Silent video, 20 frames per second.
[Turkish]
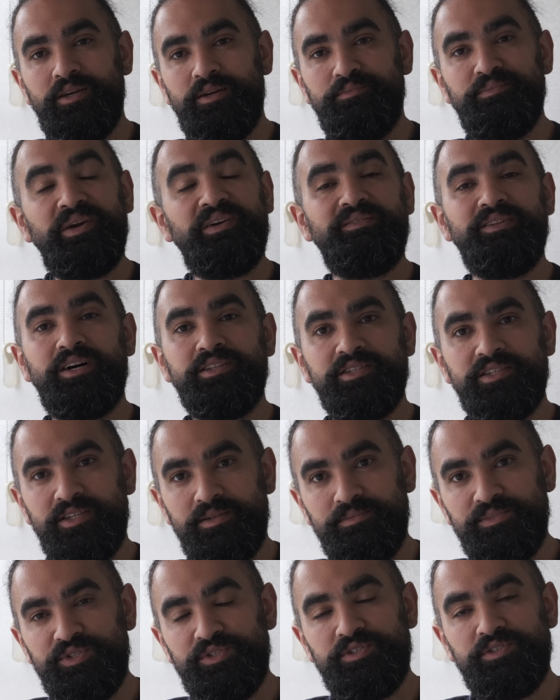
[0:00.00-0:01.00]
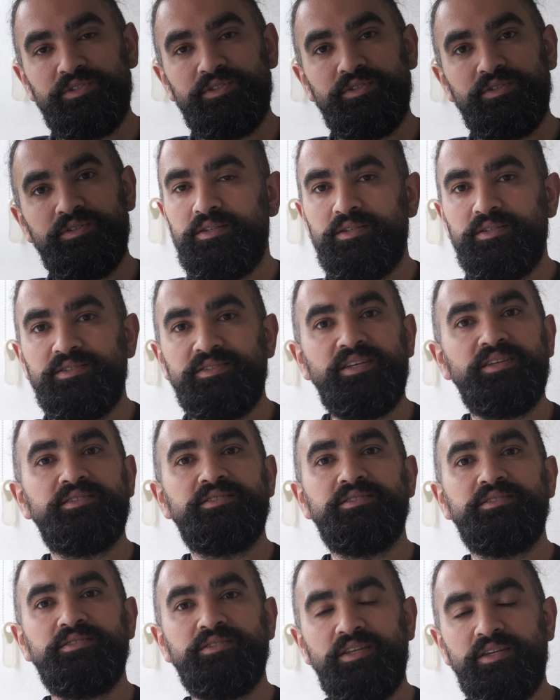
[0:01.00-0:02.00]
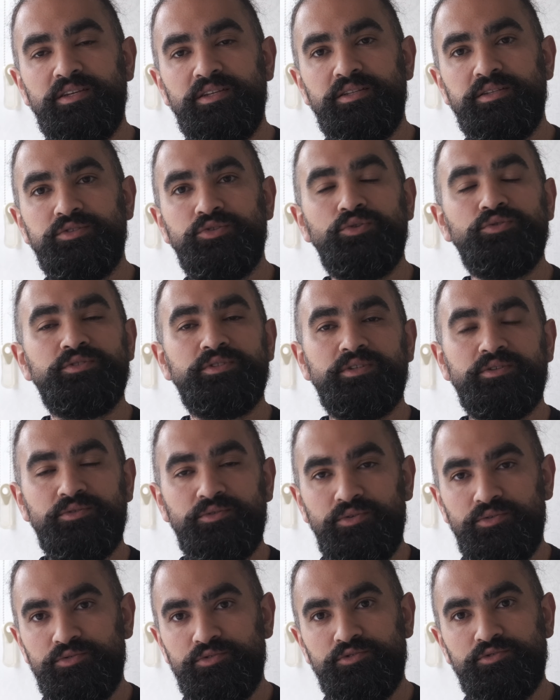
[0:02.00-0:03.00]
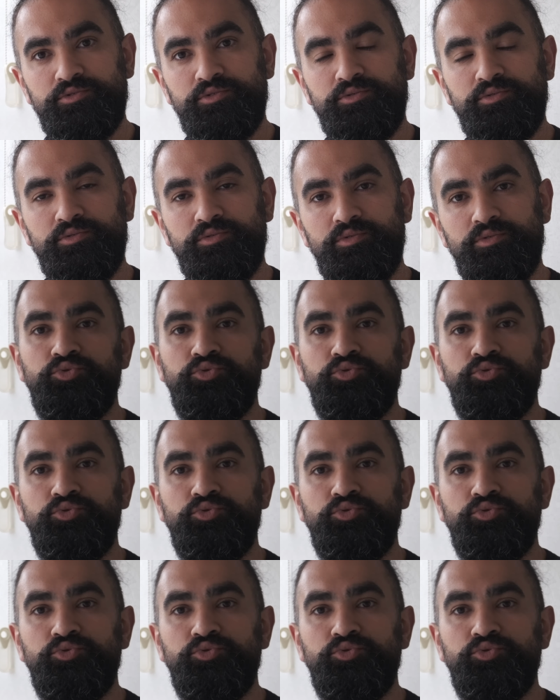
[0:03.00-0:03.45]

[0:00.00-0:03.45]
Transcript: Mevlana demiş. Sesin değil sözlerin konuşsun.